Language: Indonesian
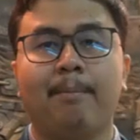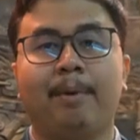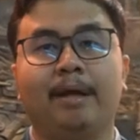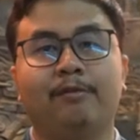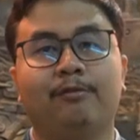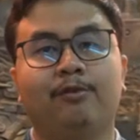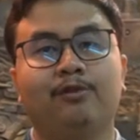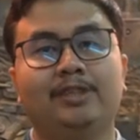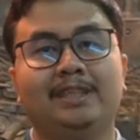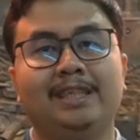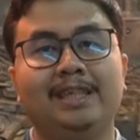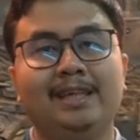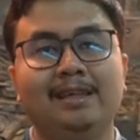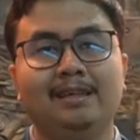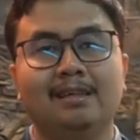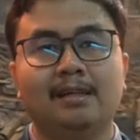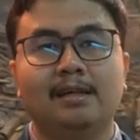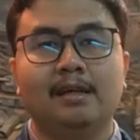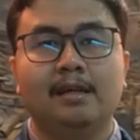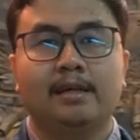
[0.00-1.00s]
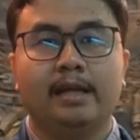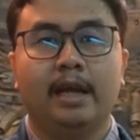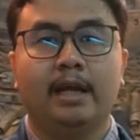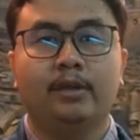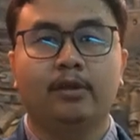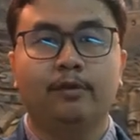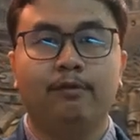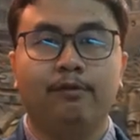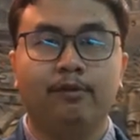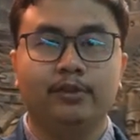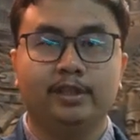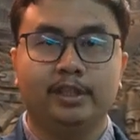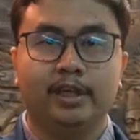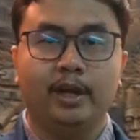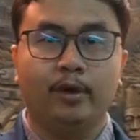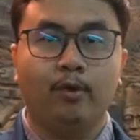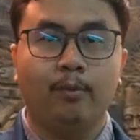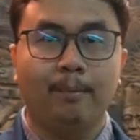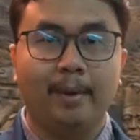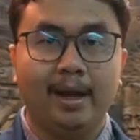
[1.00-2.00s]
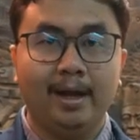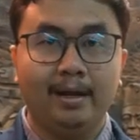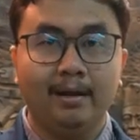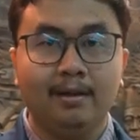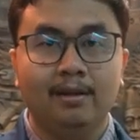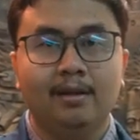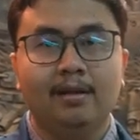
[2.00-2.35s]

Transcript: empat fungsi yaitu fungsi dokumen,